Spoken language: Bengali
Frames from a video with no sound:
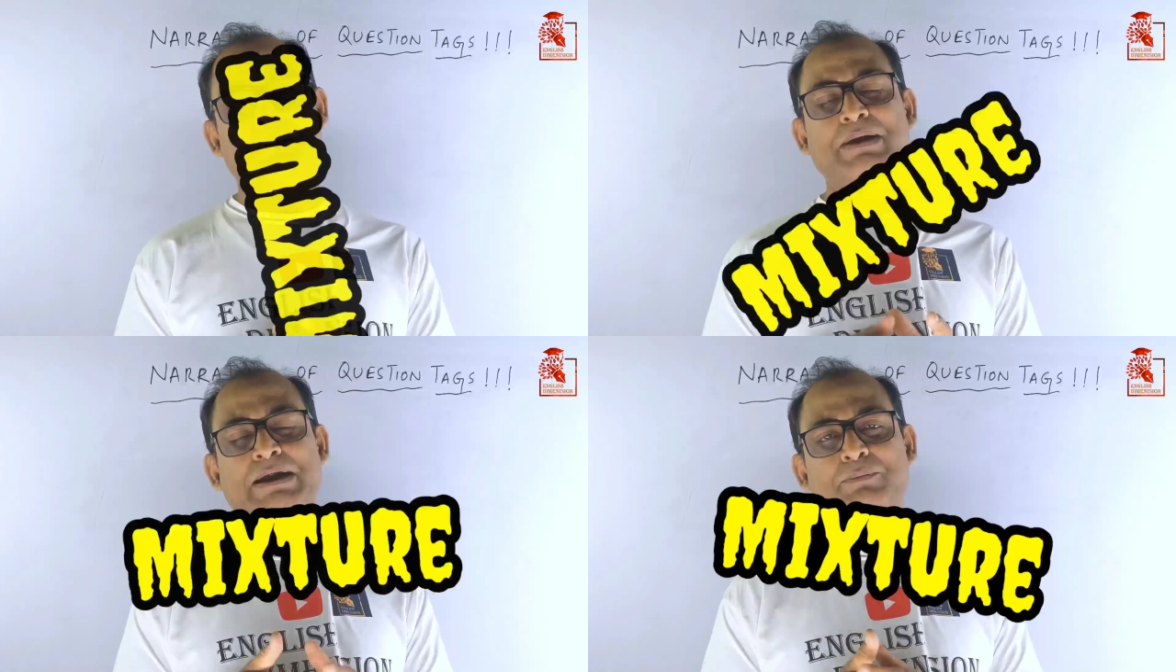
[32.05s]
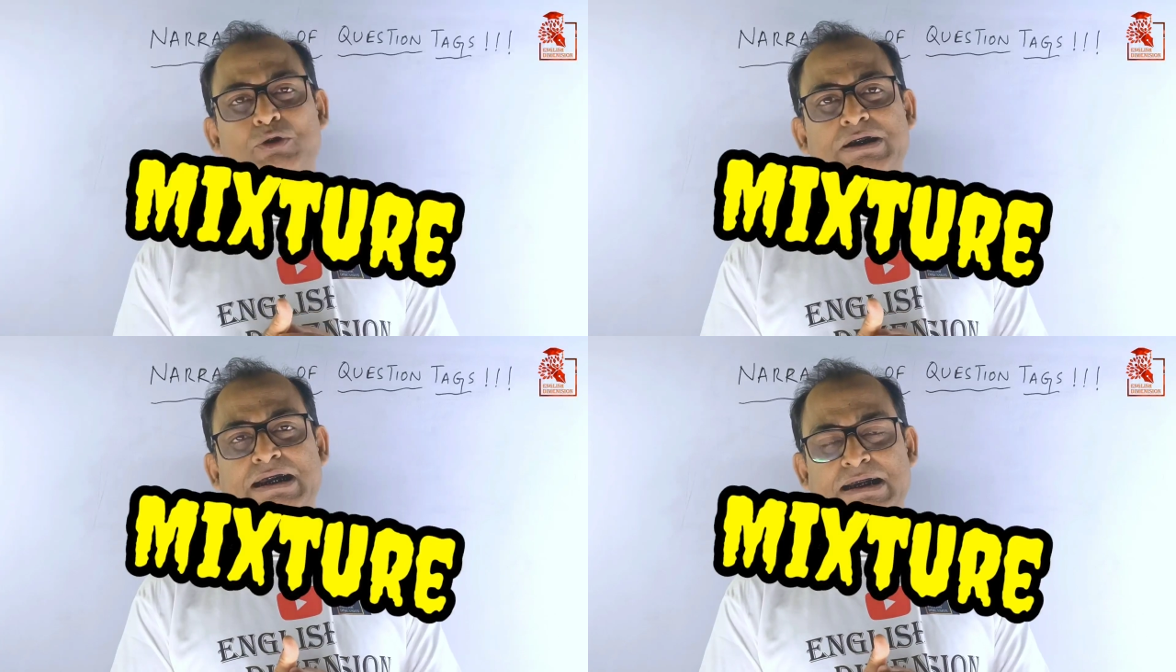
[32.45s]
আমরা এর
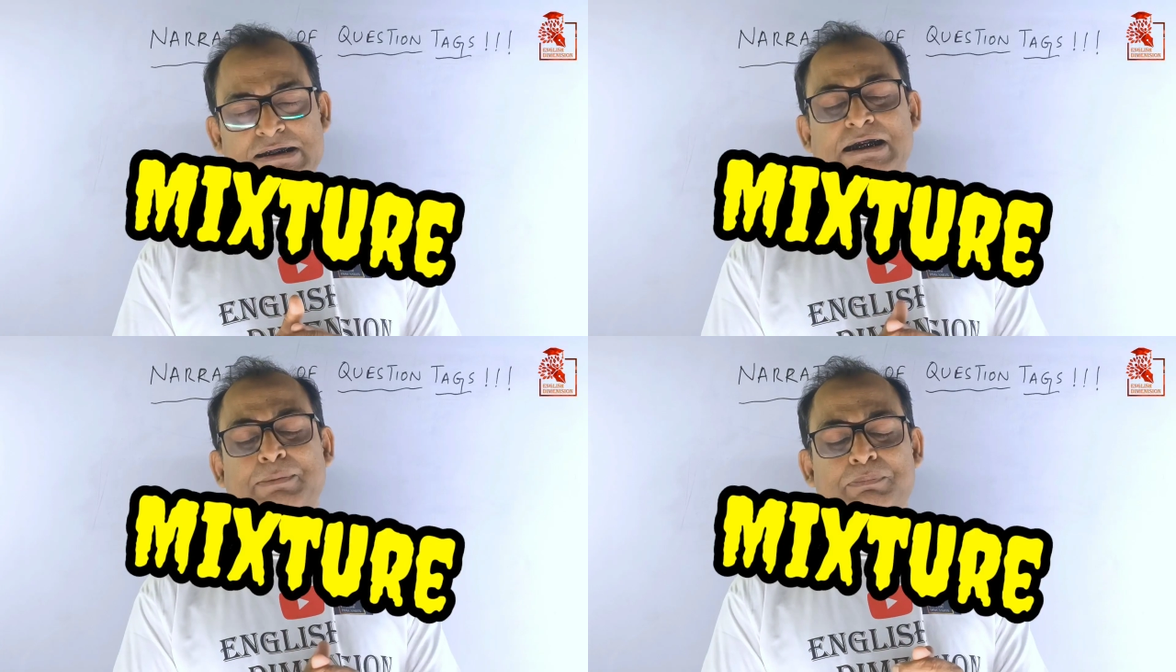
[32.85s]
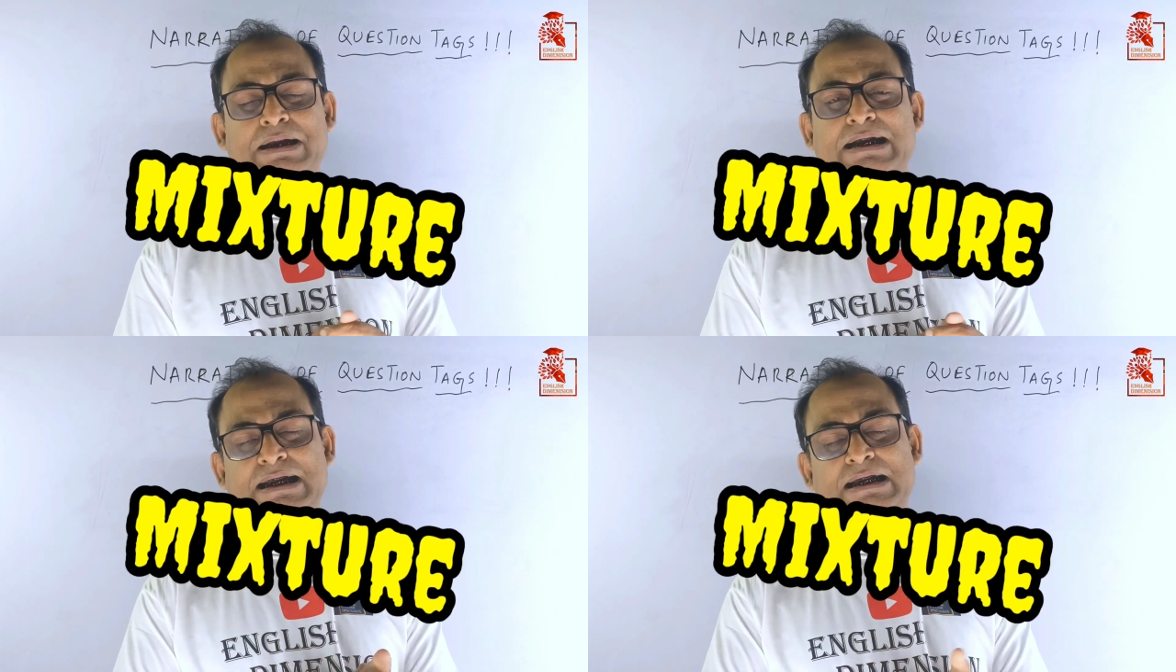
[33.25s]
মধ্যে এনেছি একটা
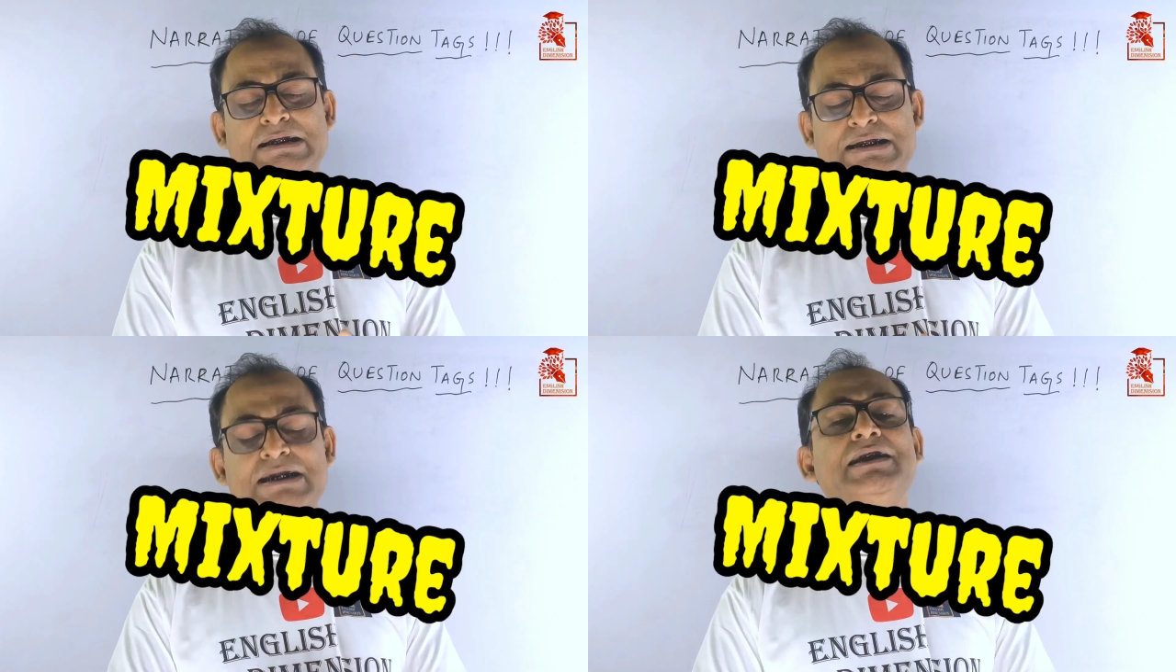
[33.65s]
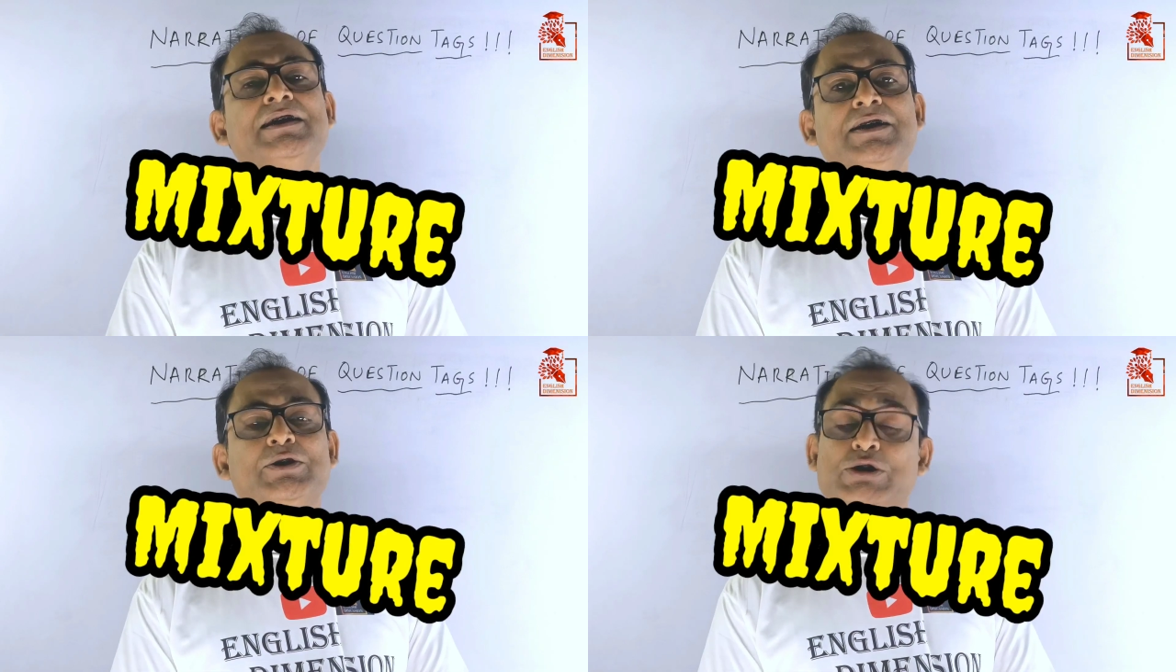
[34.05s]
ব্লেন্ড এনেছি
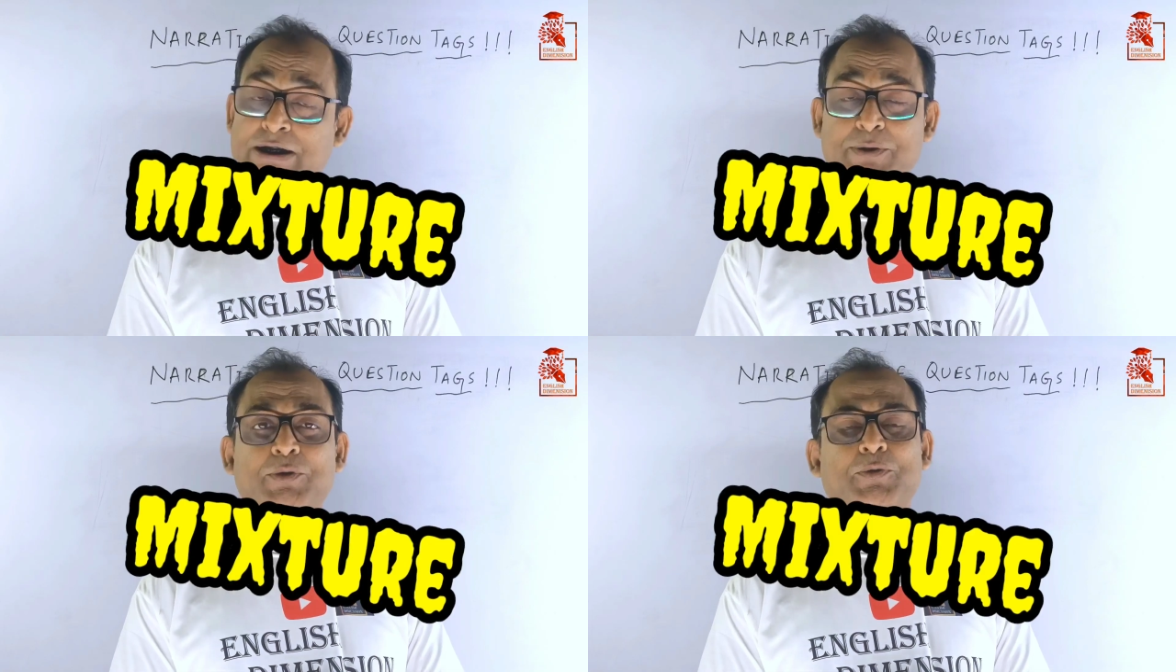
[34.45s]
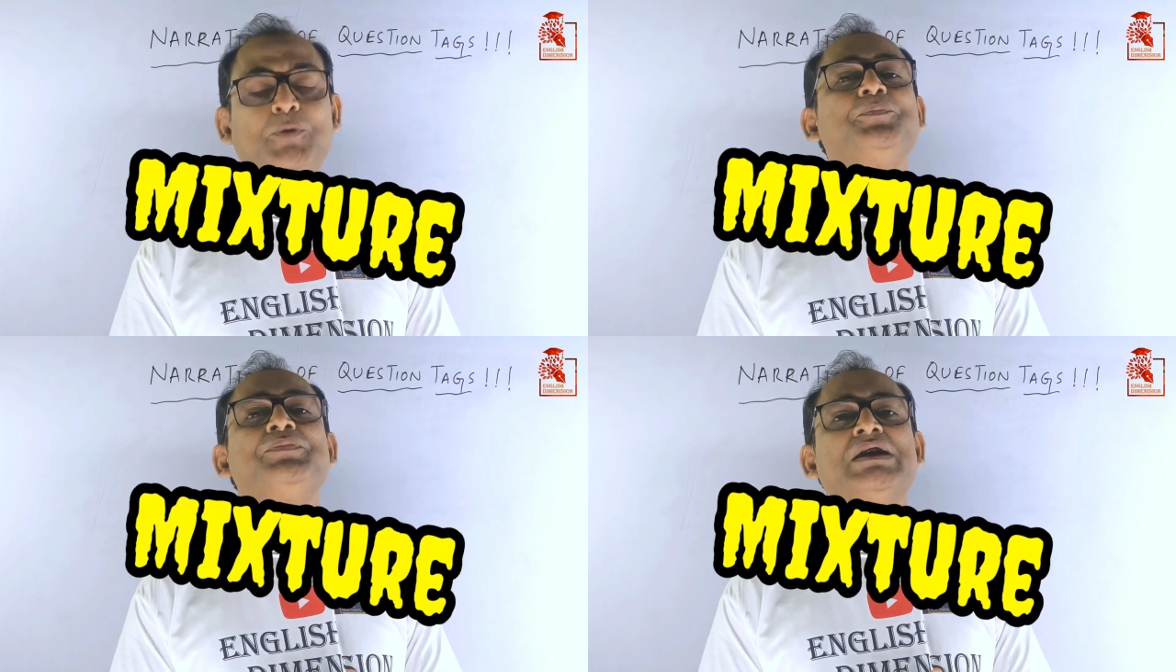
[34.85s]
সেটা হলো